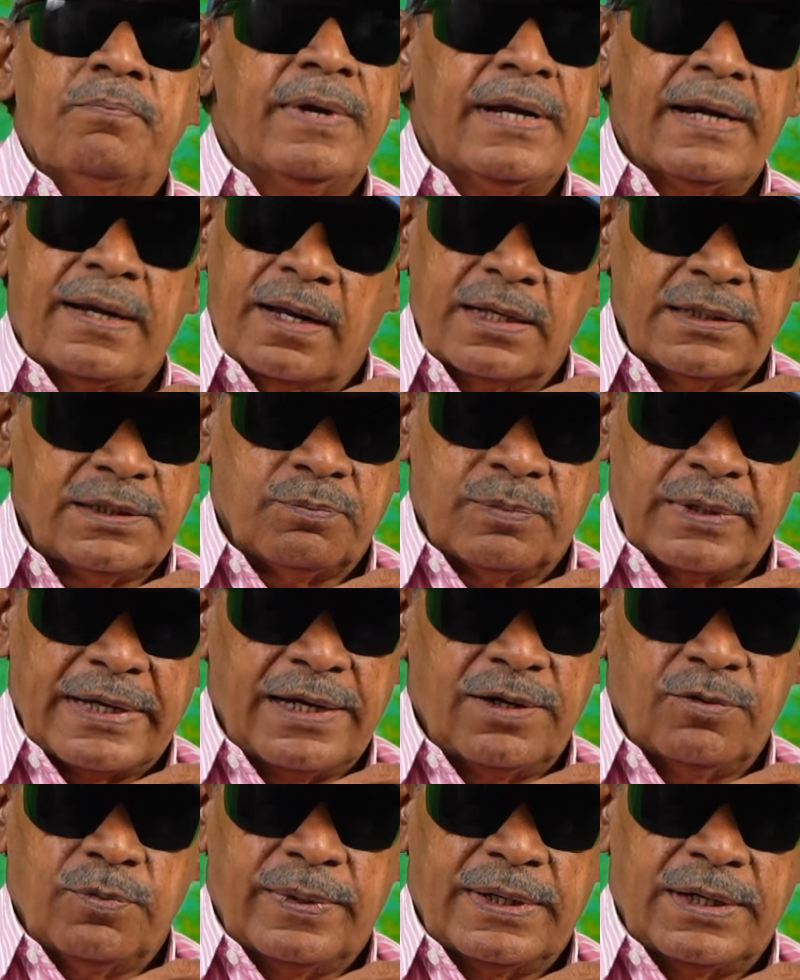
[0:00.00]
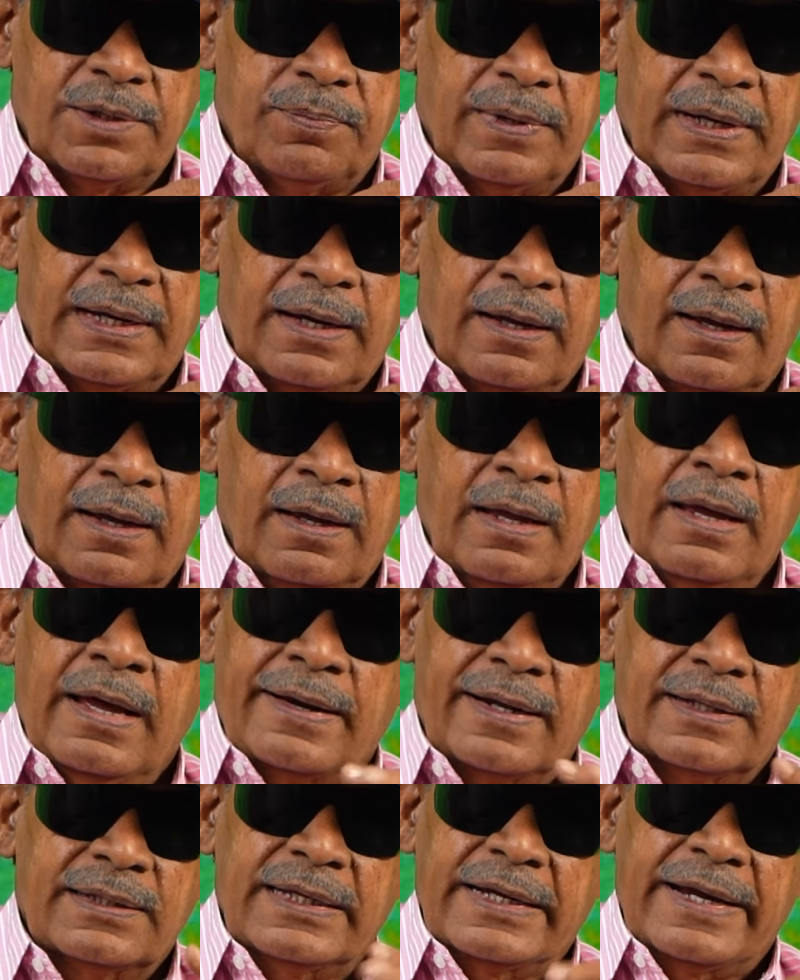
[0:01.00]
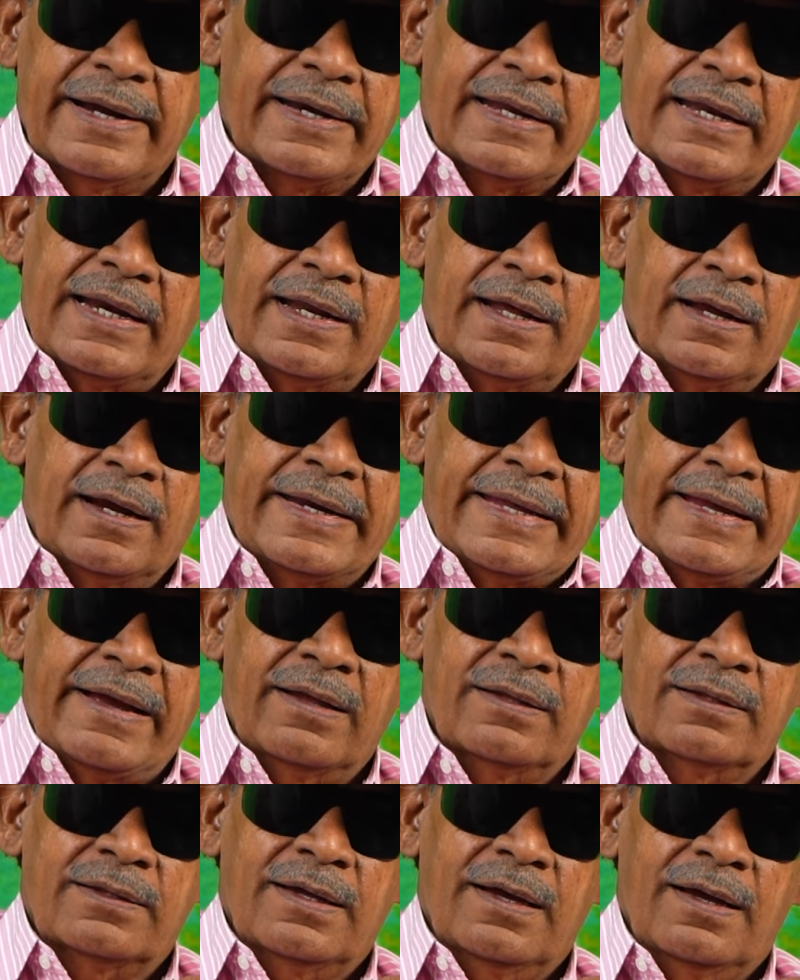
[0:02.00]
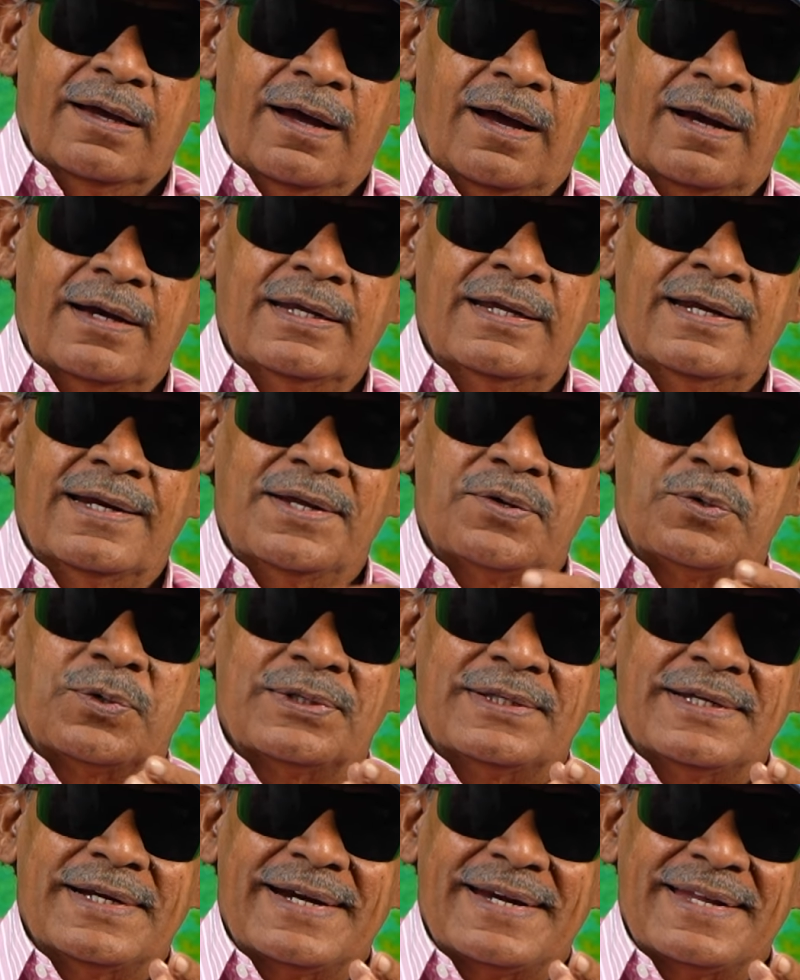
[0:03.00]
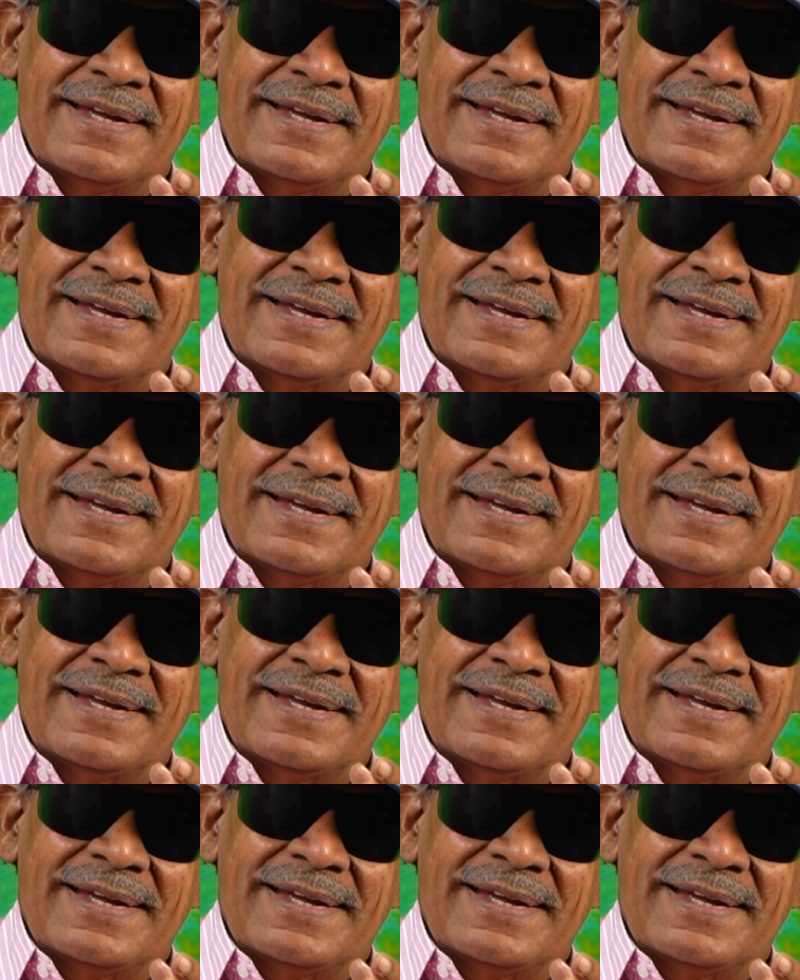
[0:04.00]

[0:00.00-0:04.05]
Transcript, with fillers: எம்என் ராஜம்னு கேள்விப்பட்டிருப்பீங்களா ரத்தக்கண்ணியில் அடிகாந்தா அள்ளி அள்ளி கொடுத்தேன்